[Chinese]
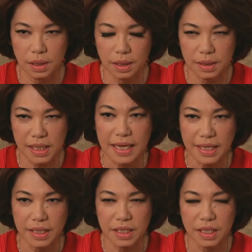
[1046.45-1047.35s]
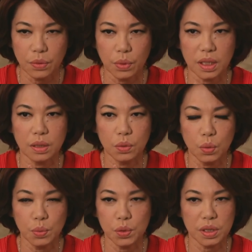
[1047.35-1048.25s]
呃，三年前我跟
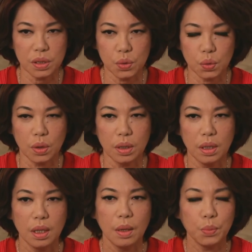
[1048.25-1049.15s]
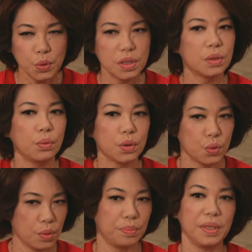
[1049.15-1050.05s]
顾牧师说，牧师，我
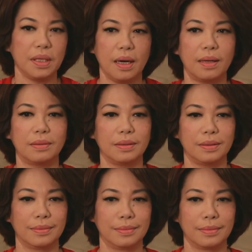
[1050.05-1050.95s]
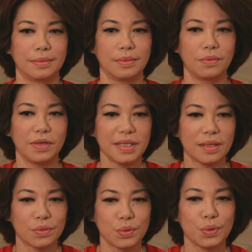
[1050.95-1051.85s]
准备好了，我
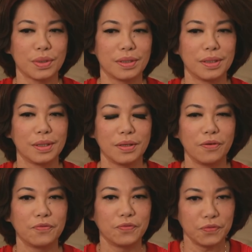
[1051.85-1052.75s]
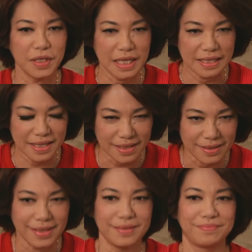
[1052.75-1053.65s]
想做福音见
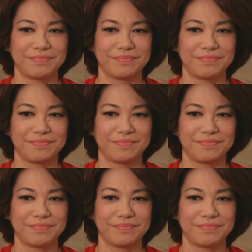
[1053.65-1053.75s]
证。